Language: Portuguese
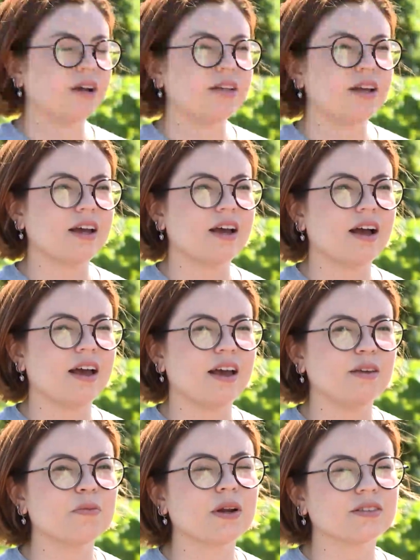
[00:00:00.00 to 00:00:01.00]
ideia é
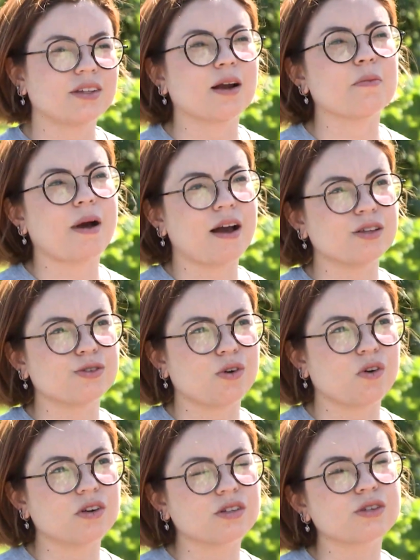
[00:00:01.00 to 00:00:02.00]
implantar mais
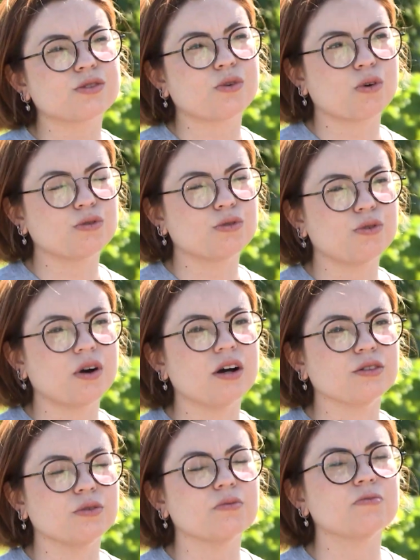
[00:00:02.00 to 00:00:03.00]
hortas, todo
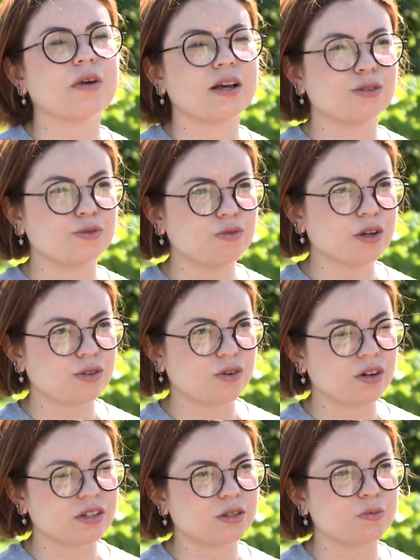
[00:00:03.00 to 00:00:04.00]
ano mais duas
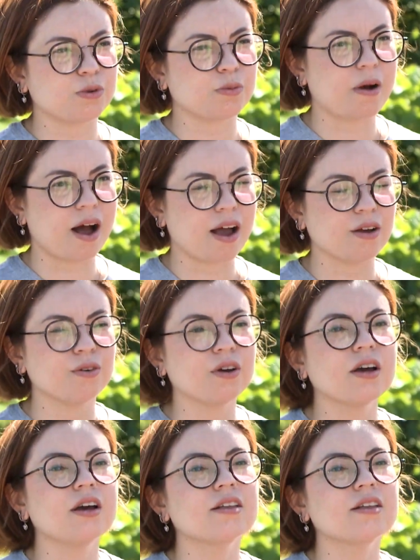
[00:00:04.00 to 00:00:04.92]
hortas por bairro.